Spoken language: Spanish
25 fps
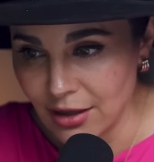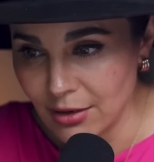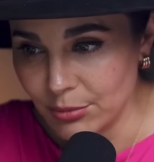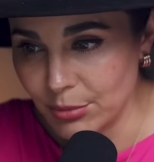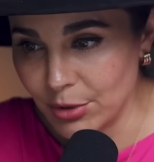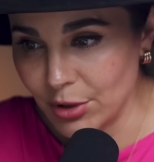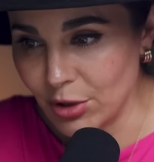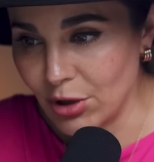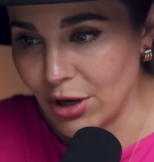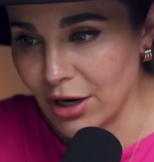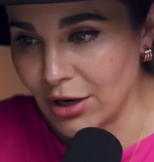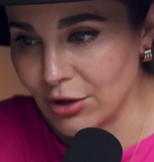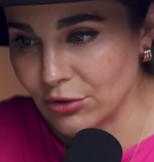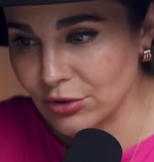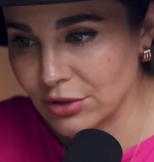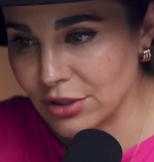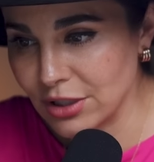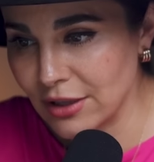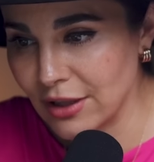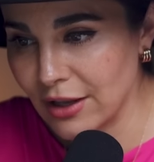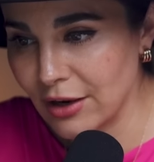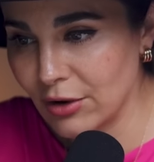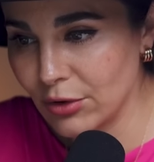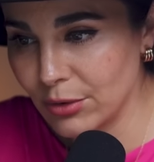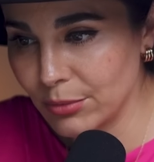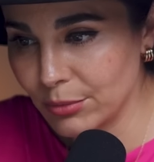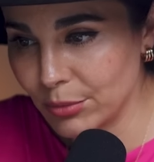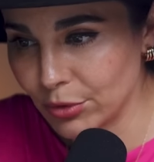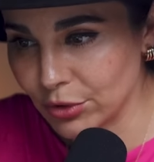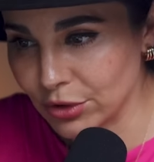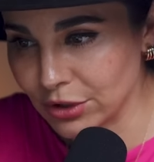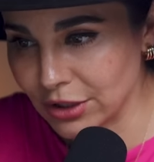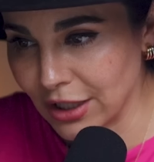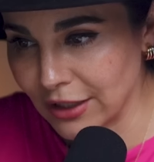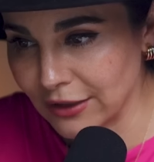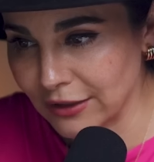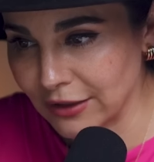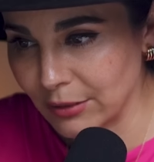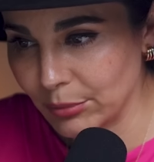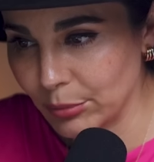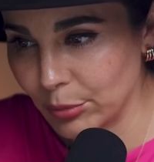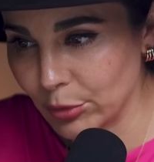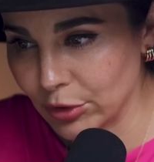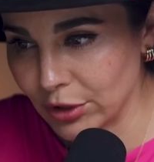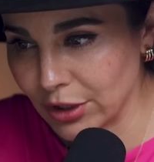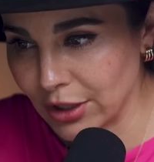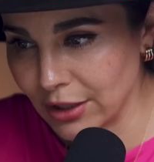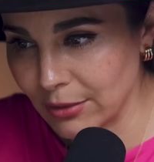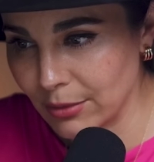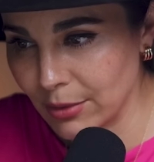pero la considero importante
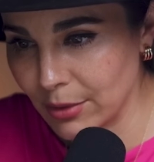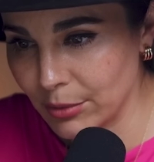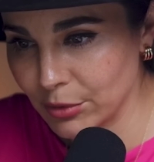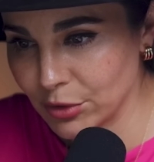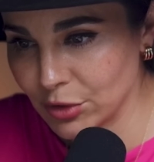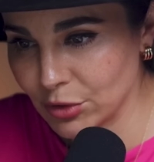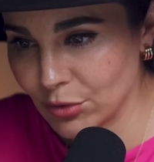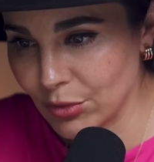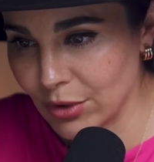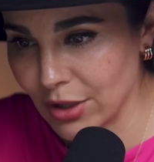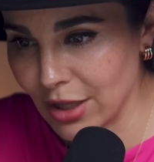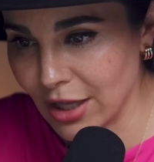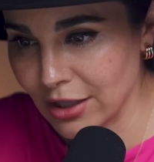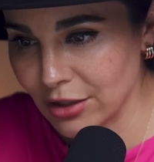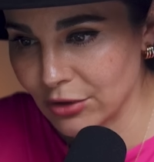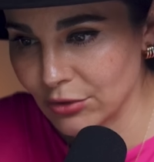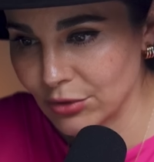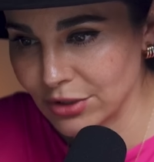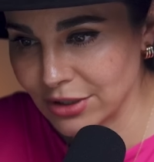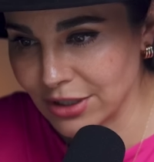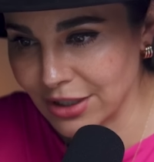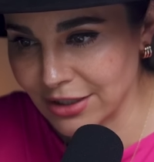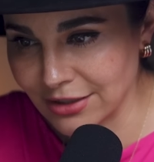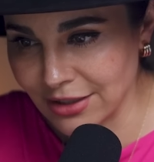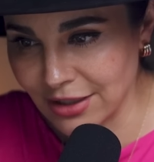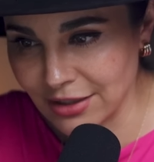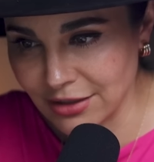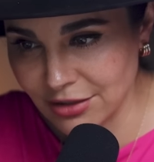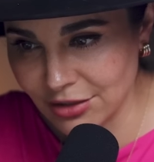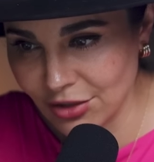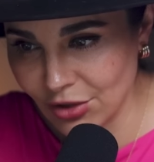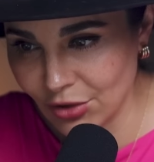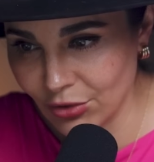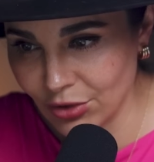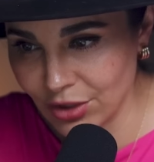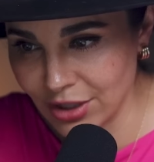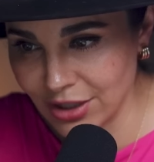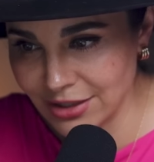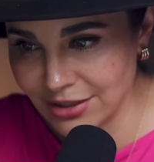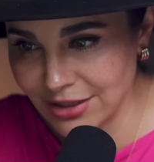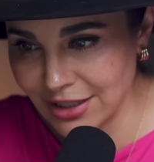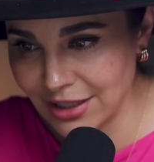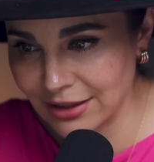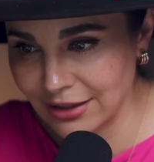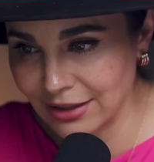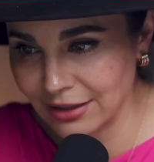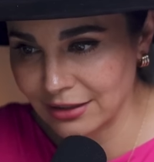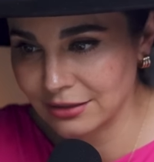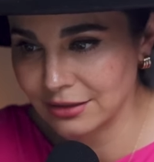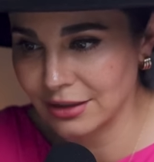porque debemos cuidar nuestras acciones y
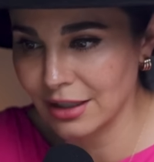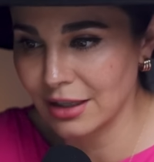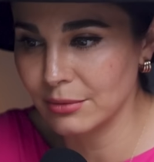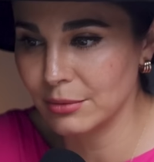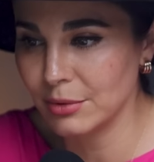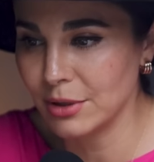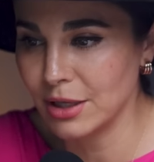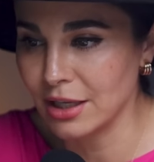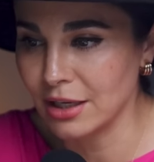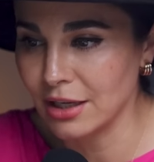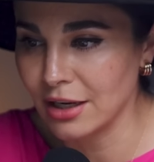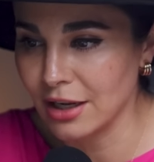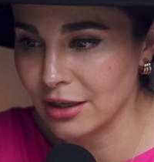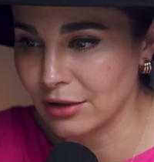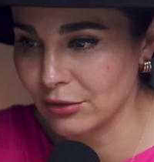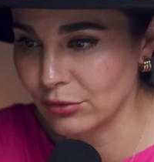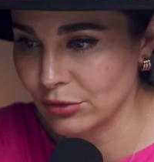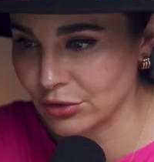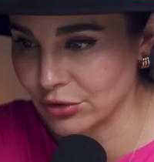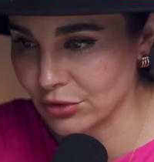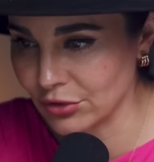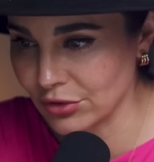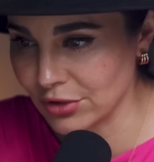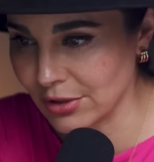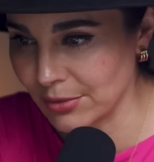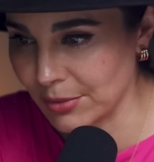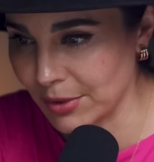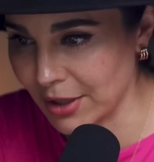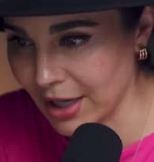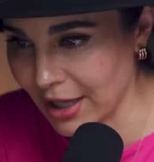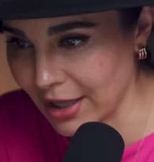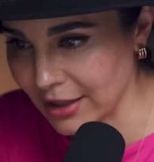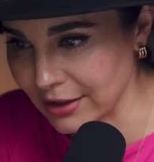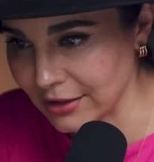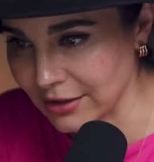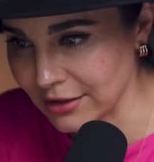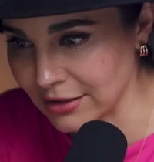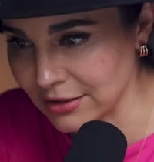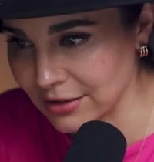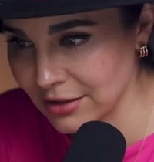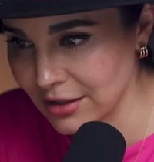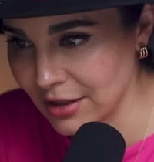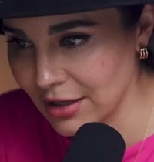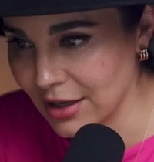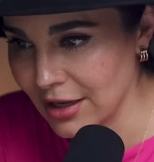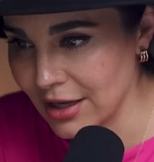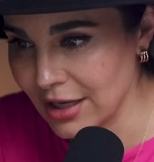tratar bien a nuestros semejantes,